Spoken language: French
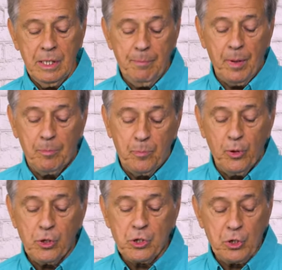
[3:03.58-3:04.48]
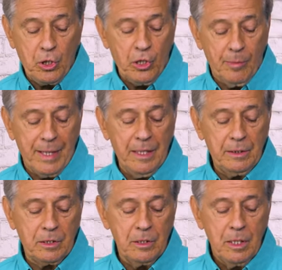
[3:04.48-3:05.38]
n'est pas plus que le
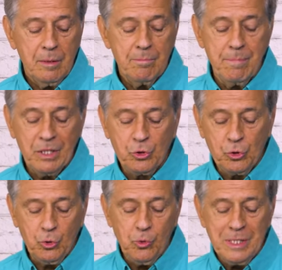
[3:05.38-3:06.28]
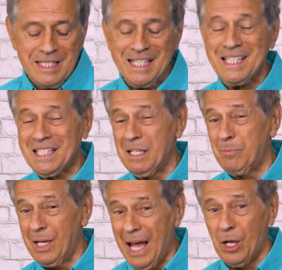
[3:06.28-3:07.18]
maître, mais tout
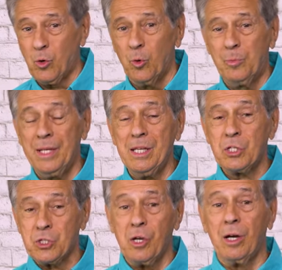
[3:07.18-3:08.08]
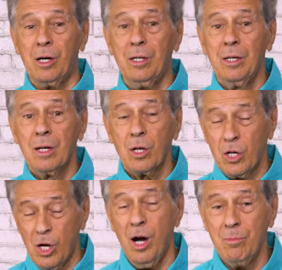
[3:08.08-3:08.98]
disciple accompli sera
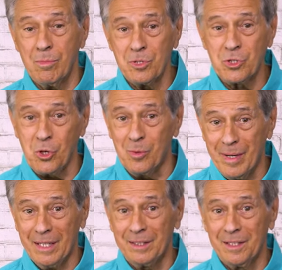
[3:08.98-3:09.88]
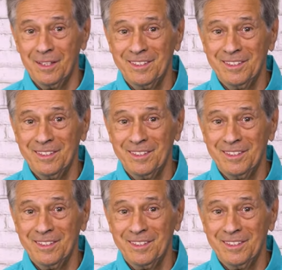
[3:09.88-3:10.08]
comme son maître.